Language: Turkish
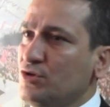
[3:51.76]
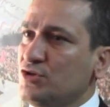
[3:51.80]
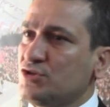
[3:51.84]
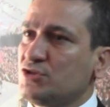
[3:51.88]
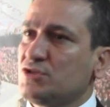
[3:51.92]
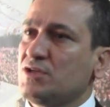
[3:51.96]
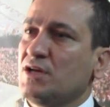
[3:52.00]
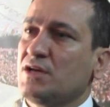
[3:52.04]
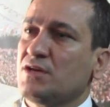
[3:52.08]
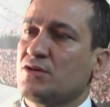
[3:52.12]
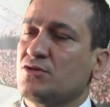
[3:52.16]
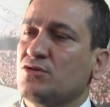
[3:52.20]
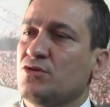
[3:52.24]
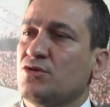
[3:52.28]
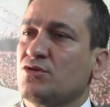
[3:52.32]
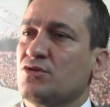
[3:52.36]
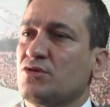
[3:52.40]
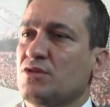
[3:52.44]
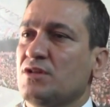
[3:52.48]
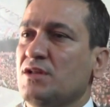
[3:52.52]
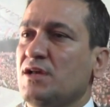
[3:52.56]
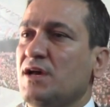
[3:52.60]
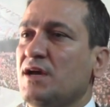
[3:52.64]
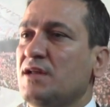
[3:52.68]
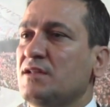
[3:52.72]
Bu işleri
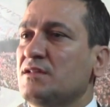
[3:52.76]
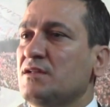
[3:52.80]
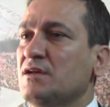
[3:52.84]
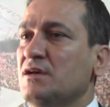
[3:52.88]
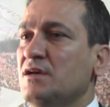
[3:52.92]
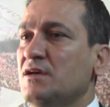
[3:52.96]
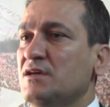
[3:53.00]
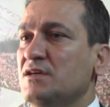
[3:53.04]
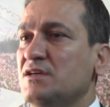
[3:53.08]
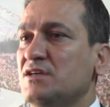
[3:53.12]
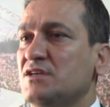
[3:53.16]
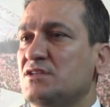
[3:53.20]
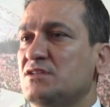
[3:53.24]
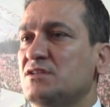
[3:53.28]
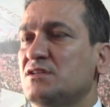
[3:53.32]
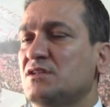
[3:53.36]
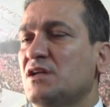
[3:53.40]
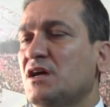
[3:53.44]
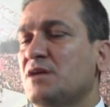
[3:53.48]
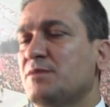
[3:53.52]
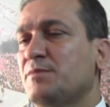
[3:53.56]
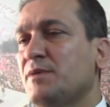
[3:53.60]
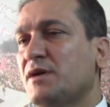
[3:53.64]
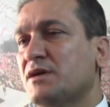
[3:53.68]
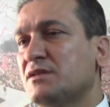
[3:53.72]
körükleyen,
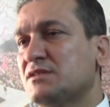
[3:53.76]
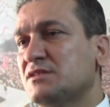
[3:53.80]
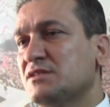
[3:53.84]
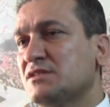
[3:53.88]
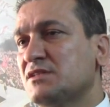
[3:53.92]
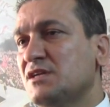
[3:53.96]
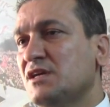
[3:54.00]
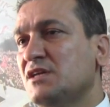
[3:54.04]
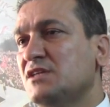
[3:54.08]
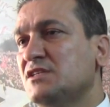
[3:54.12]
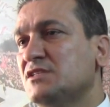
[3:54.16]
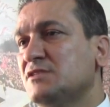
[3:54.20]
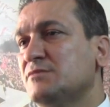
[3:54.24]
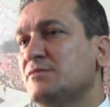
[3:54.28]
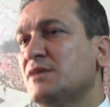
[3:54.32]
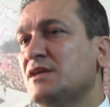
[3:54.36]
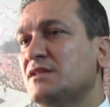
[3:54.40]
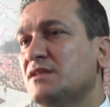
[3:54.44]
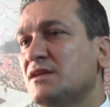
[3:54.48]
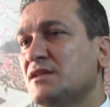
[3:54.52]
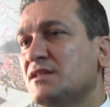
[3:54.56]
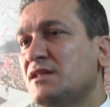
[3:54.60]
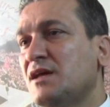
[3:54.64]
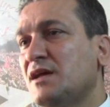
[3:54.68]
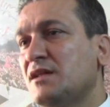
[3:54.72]
iktidar partisine
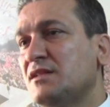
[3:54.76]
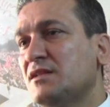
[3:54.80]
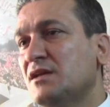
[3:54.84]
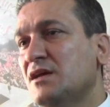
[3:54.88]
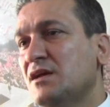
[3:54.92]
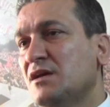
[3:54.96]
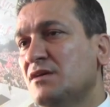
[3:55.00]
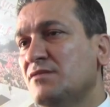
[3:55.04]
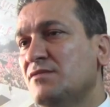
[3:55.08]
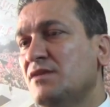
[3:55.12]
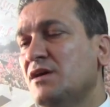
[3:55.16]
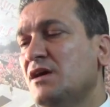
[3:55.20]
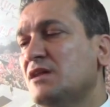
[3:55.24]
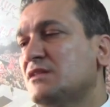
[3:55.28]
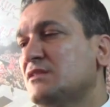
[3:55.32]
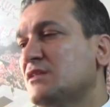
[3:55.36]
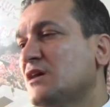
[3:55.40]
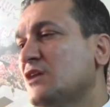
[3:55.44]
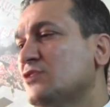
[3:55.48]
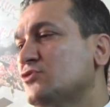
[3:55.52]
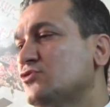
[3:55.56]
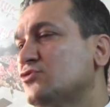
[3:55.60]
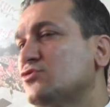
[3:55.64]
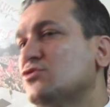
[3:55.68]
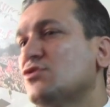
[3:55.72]
hizmet eden
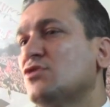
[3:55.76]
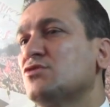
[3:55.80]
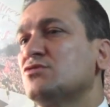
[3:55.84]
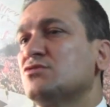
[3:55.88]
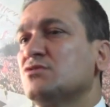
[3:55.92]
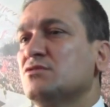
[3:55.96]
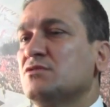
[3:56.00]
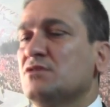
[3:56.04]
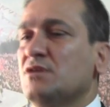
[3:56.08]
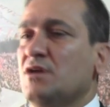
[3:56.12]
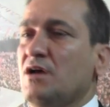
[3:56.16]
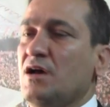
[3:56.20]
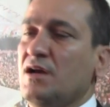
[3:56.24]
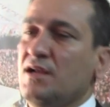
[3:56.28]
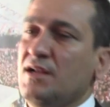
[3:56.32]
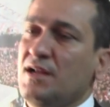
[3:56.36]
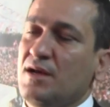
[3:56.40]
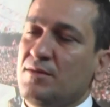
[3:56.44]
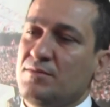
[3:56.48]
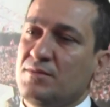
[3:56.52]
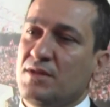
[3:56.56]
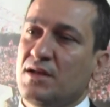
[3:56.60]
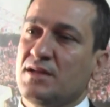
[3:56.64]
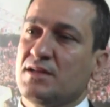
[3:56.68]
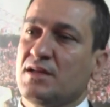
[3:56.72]
ve taşron
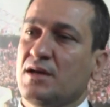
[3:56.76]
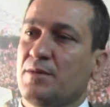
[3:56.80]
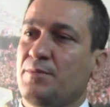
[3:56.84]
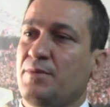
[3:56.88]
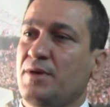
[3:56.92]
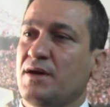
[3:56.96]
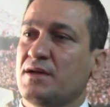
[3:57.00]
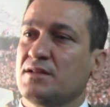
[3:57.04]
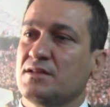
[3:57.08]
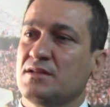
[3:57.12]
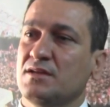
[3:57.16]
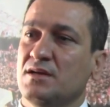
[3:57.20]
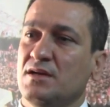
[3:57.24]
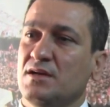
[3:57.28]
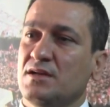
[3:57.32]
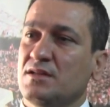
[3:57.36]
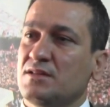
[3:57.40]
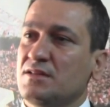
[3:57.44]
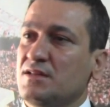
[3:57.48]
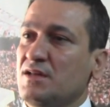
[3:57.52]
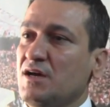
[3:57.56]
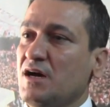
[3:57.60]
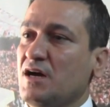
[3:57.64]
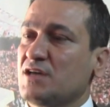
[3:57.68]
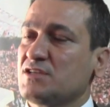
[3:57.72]
eylemler yapan
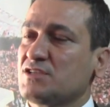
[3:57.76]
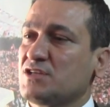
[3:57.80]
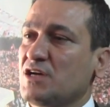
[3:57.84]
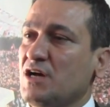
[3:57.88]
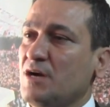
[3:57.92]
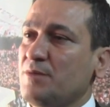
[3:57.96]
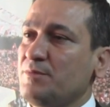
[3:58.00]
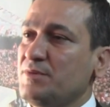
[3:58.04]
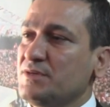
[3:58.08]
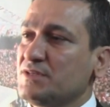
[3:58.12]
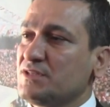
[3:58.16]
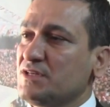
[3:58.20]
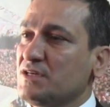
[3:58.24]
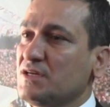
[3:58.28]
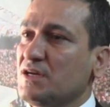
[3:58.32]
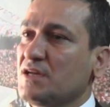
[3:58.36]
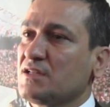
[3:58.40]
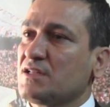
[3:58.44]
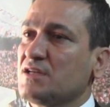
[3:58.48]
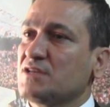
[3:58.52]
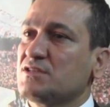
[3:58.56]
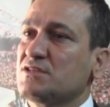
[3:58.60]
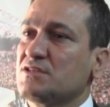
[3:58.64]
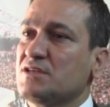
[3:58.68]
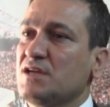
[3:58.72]
DHKPC
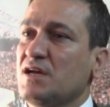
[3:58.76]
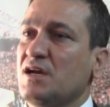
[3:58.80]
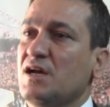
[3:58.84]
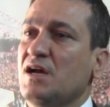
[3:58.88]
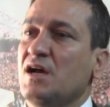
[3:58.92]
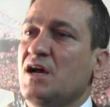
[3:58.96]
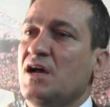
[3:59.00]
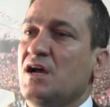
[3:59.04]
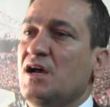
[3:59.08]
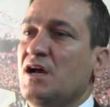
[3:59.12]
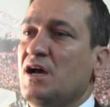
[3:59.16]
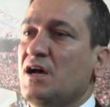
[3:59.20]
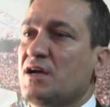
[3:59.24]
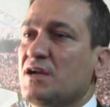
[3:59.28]
ya da işte